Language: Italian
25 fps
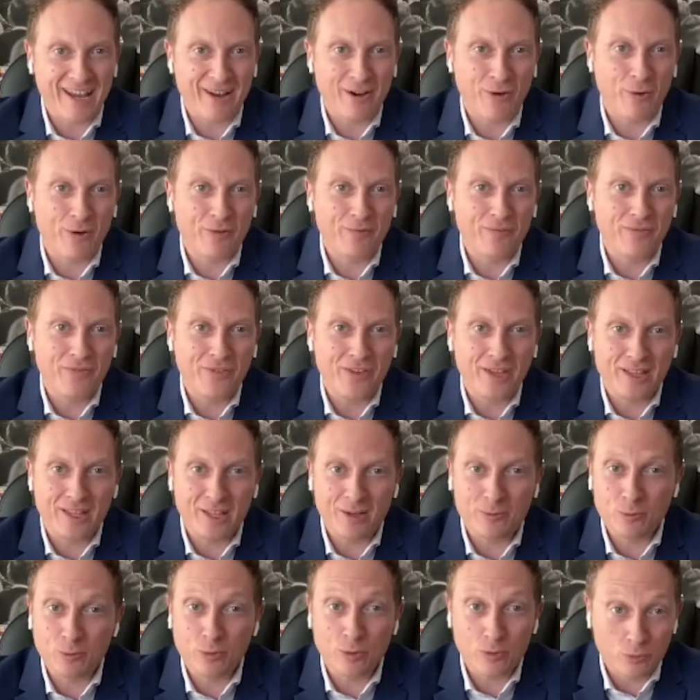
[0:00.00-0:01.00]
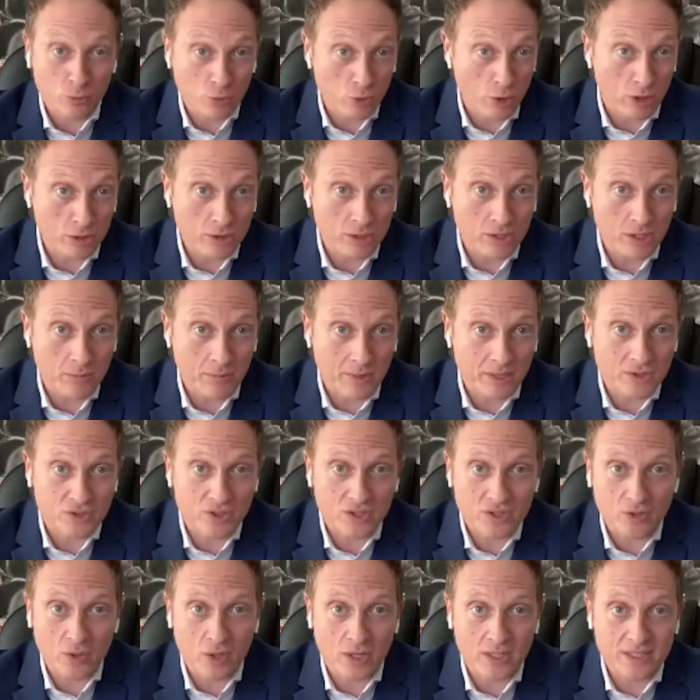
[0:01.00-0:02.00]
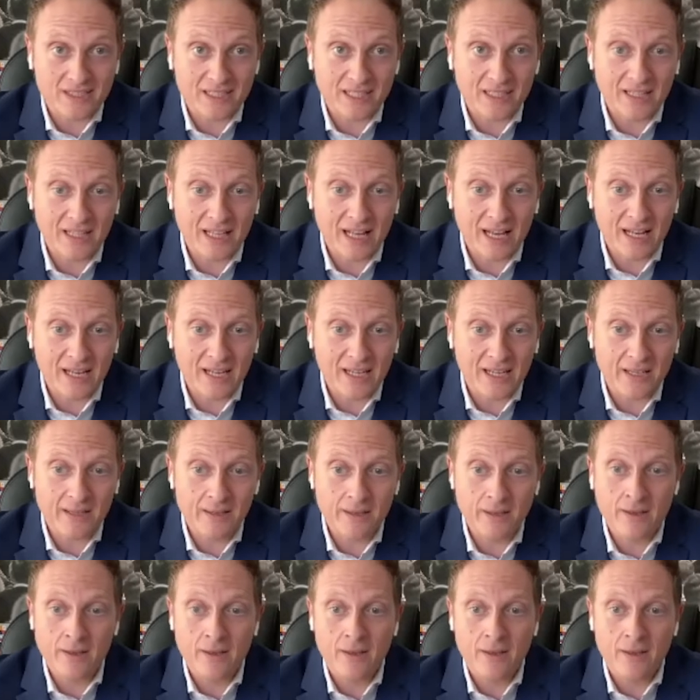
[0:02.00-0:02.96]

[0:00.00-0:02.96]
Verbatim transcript: Ecco, infine un, un'ottima gestione aziendale